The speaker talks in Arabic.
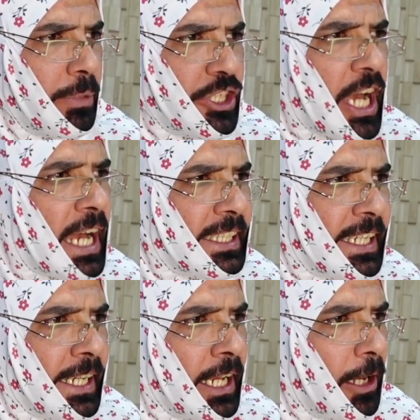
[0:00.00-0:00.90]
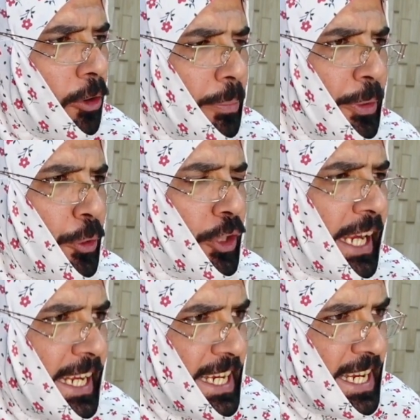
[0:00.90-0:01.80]
مجادي لو يبيعون
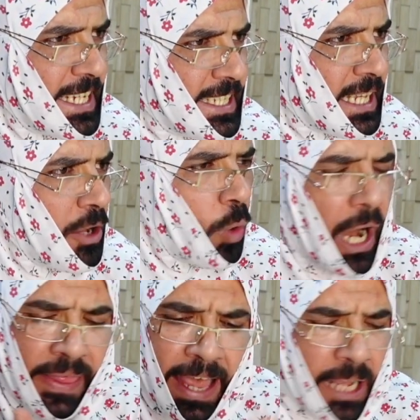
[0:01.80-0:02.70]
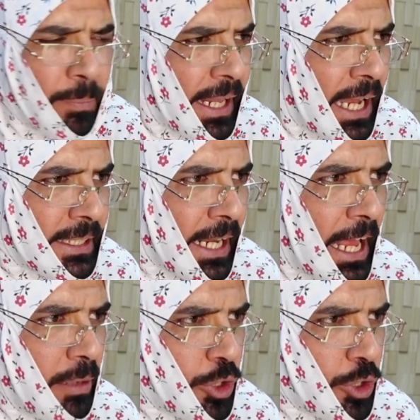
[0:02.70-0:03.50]
كلينس وهذا أكبر خطر على